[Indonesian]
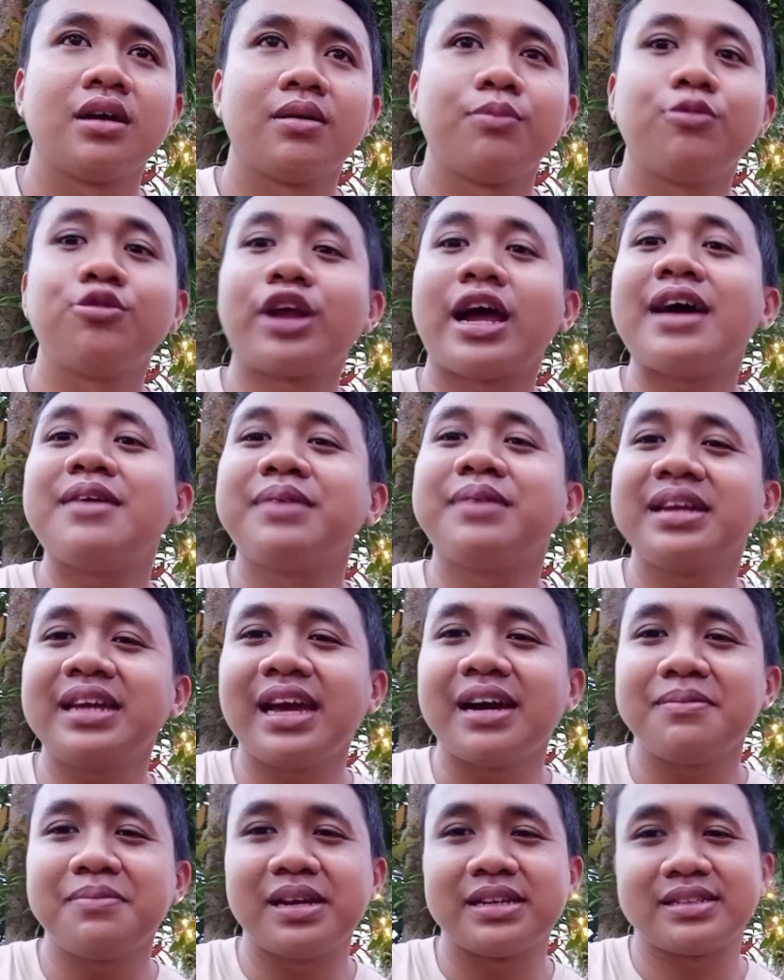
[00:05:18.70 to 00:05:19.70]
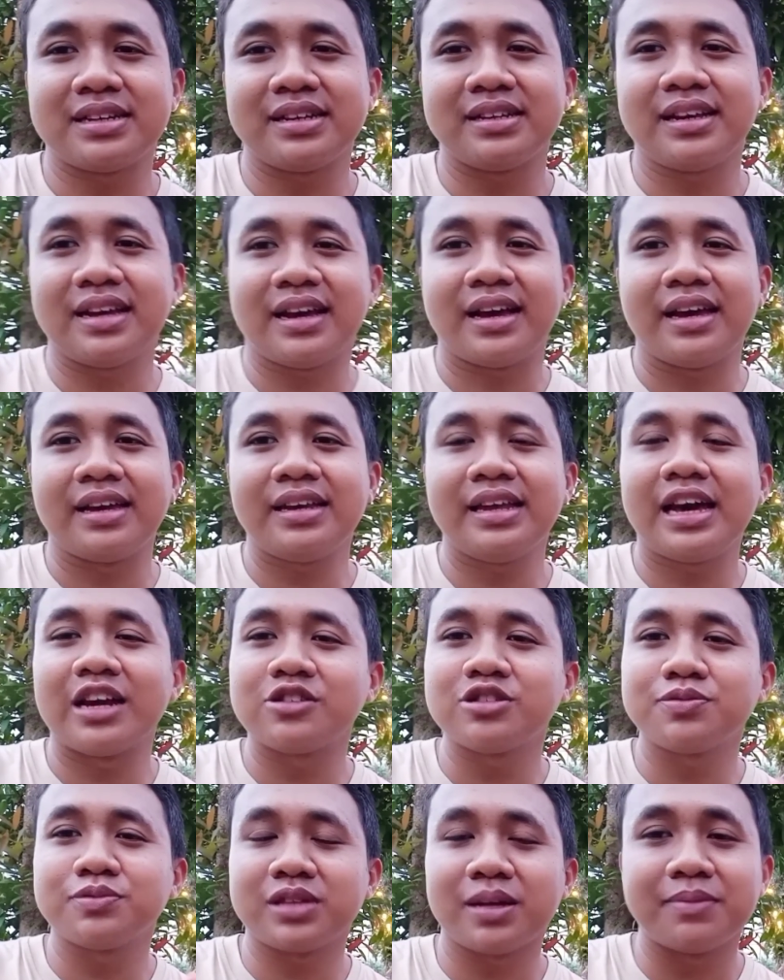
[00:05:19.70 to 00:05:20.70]
murah meriah biasanya ini harus
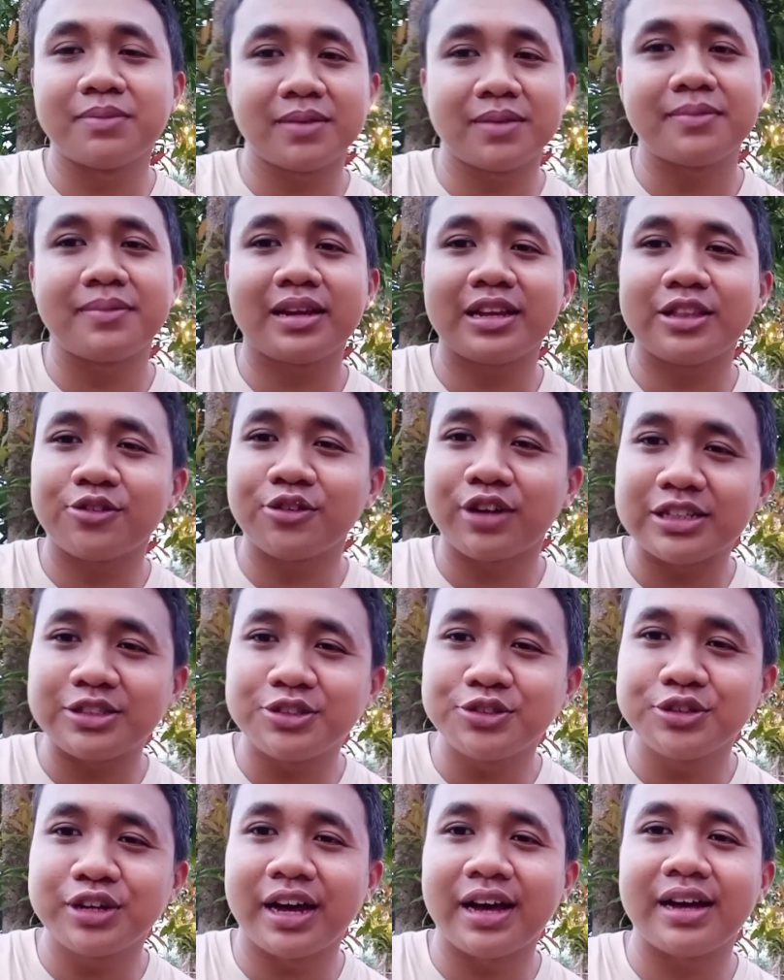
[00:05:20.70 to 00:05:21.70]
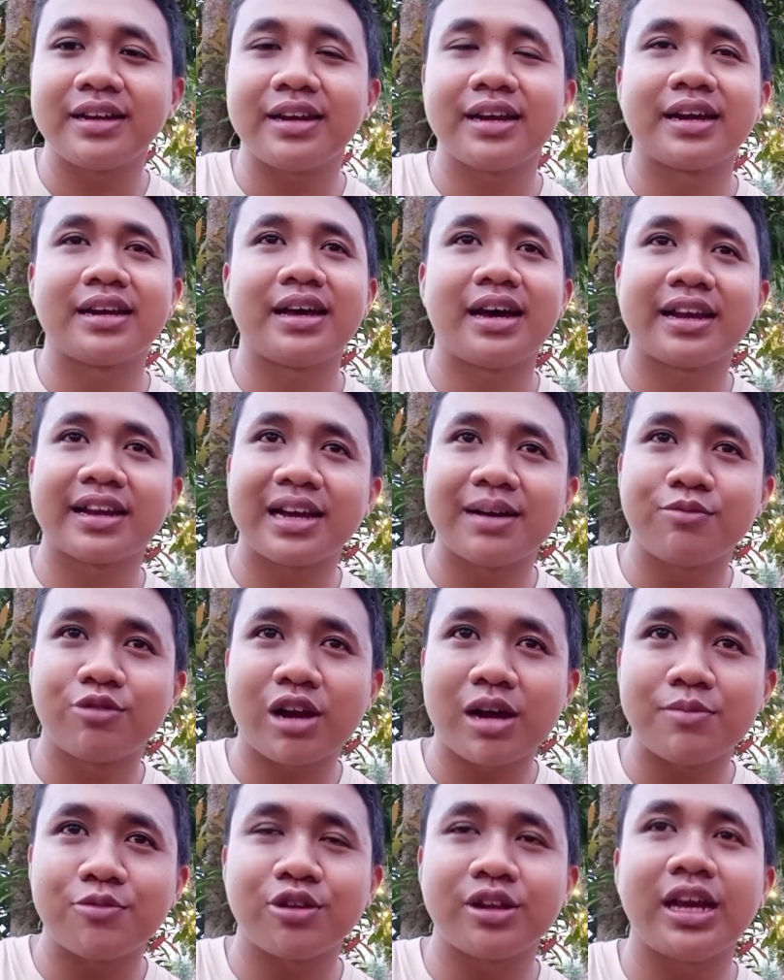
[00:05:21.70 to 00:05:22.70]
teman-teman perhitungan juga dengan harga
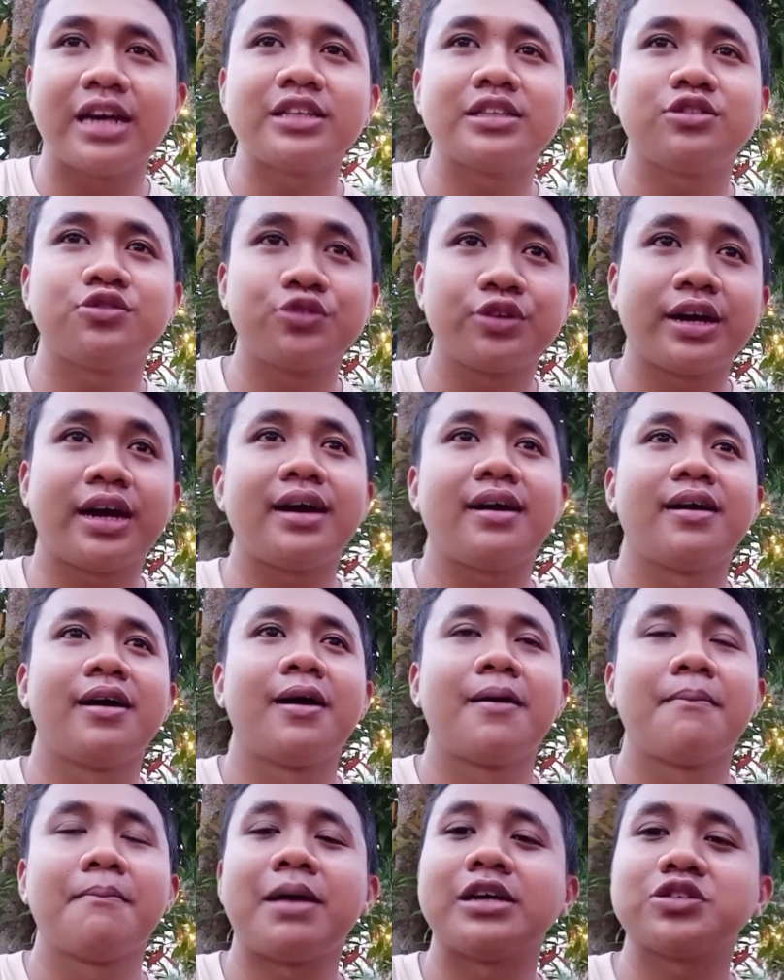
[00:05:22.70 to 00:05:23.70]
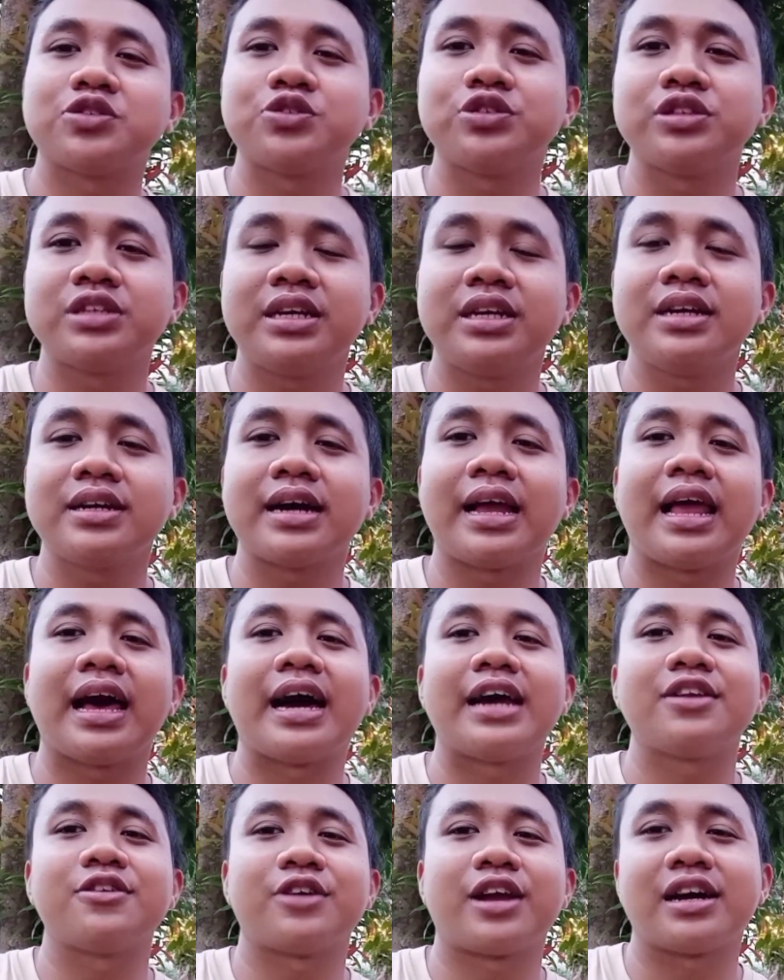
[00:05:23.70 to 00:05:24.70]
murah meriah juga masuk di
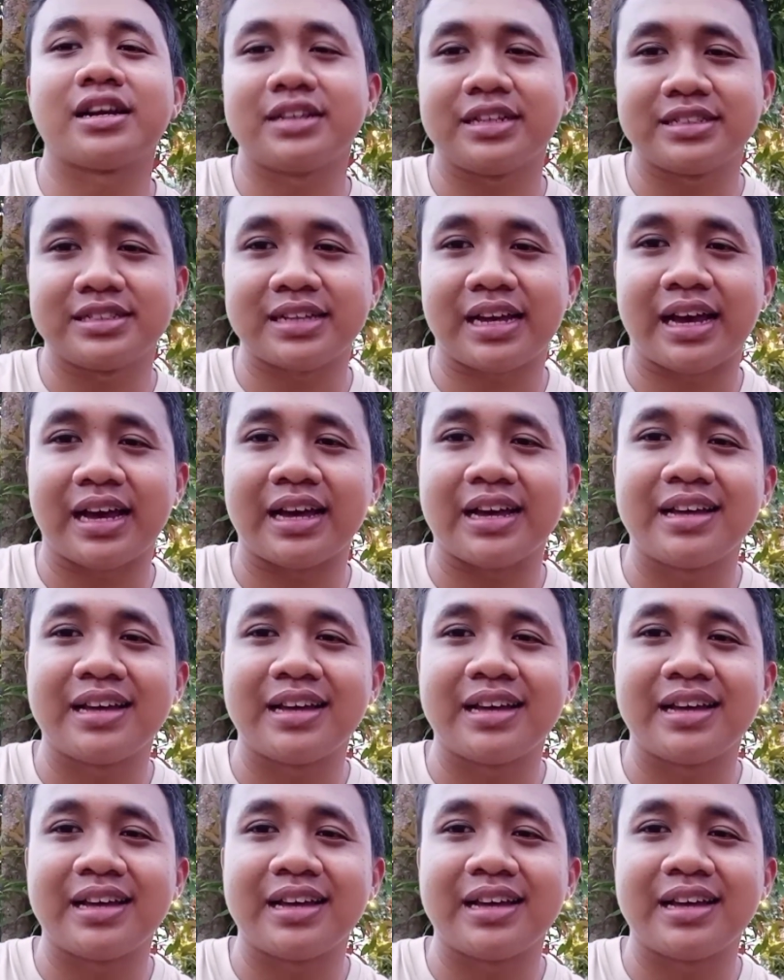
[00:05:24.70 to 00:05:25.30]
kalangan orang desa